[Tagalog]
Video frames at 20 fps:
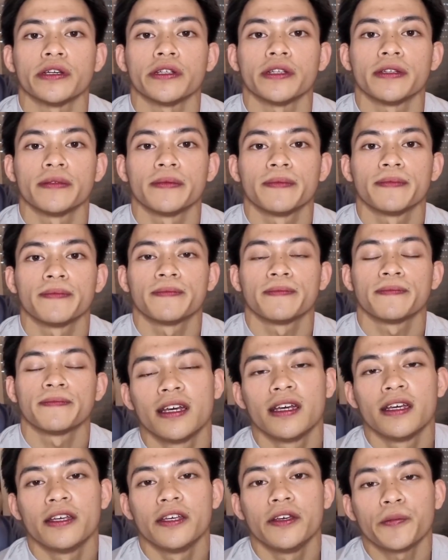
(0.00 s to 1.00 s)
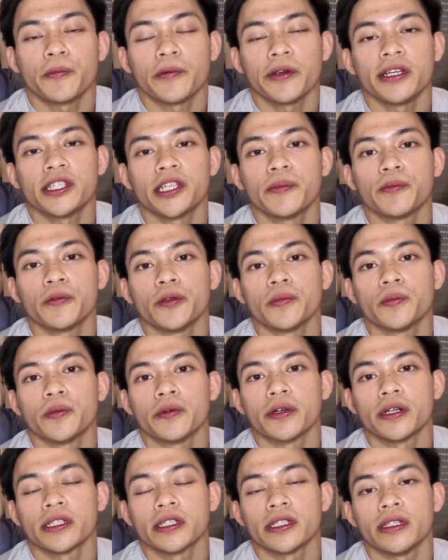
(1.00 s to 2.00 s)
yan. Yung principal
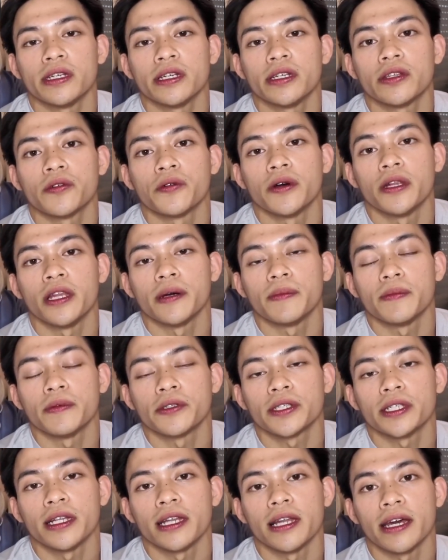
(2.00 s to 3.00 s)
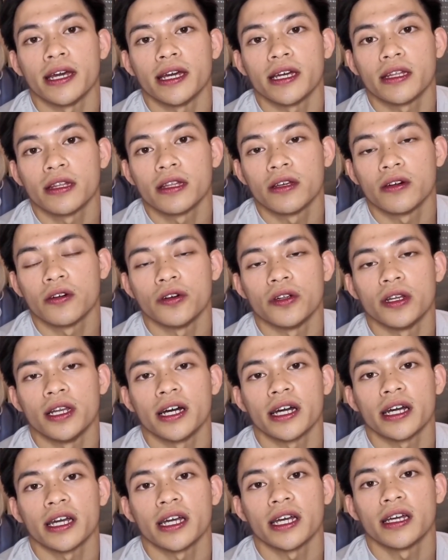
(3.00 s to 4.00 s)
po kasi dito wala po sa liit o
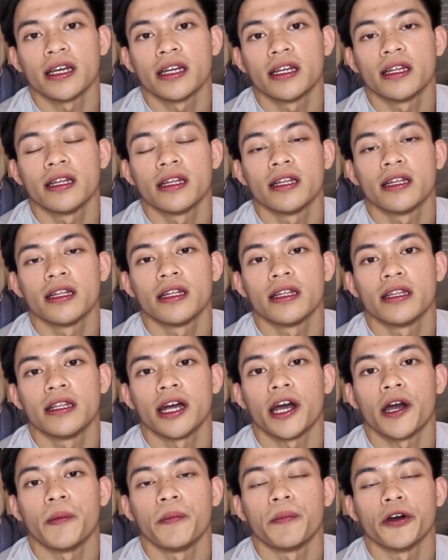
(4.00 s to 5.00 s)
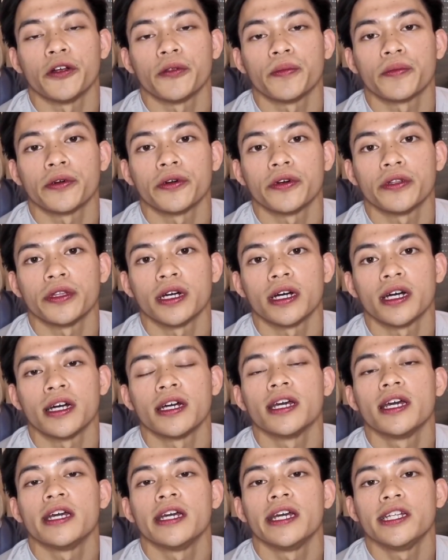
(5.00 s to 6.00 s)
laki ng amount po na
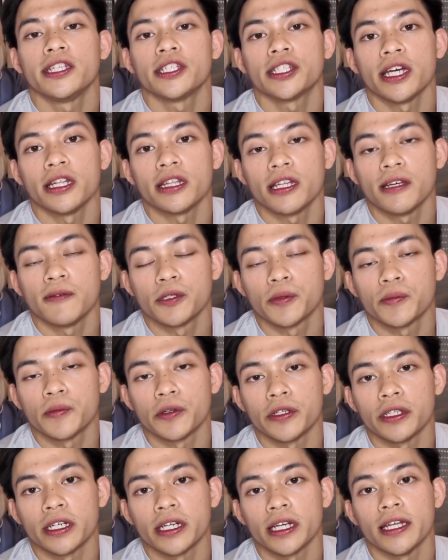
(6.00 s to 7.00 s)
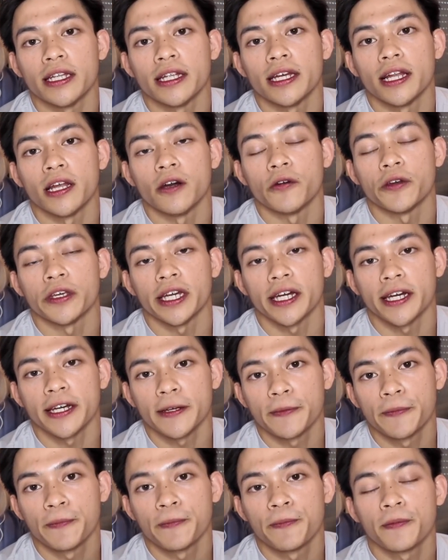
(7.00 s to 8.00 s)
incentives po na ginalaw
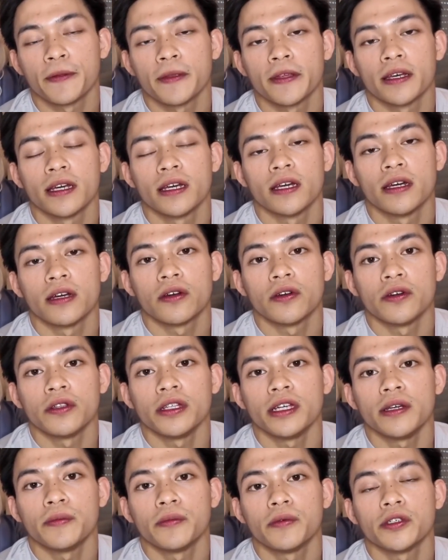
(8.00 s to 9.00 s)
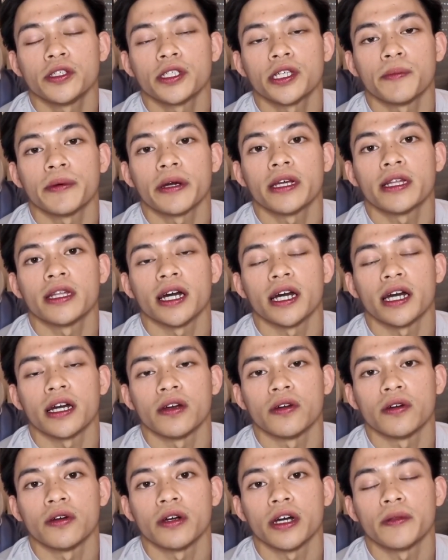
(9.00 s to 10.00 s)
niya kundi po sa
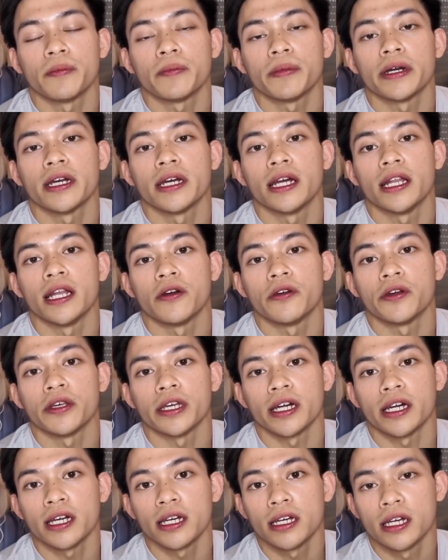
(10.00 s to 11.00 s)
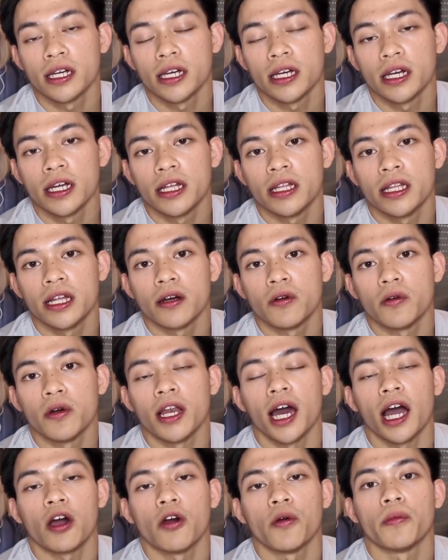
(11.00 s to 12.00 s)
pagtago at paggalaw niya nang
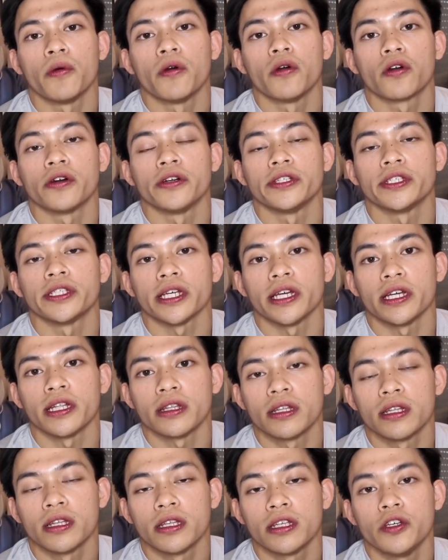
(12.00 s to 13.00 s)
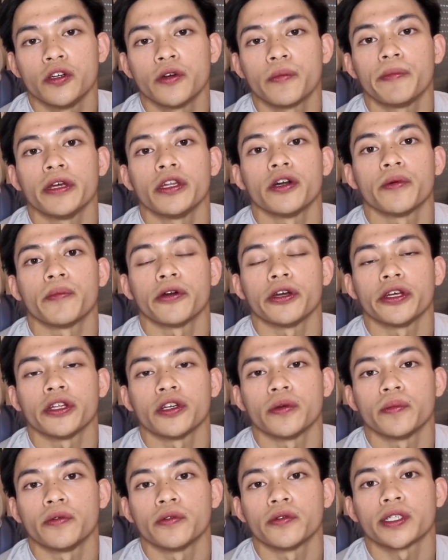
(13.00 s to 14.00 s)
wala ko pong consent, yung pinapoint
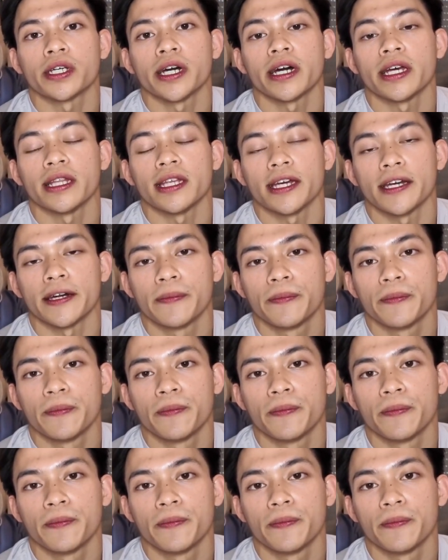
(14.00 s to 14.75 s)
ko po sa kanya.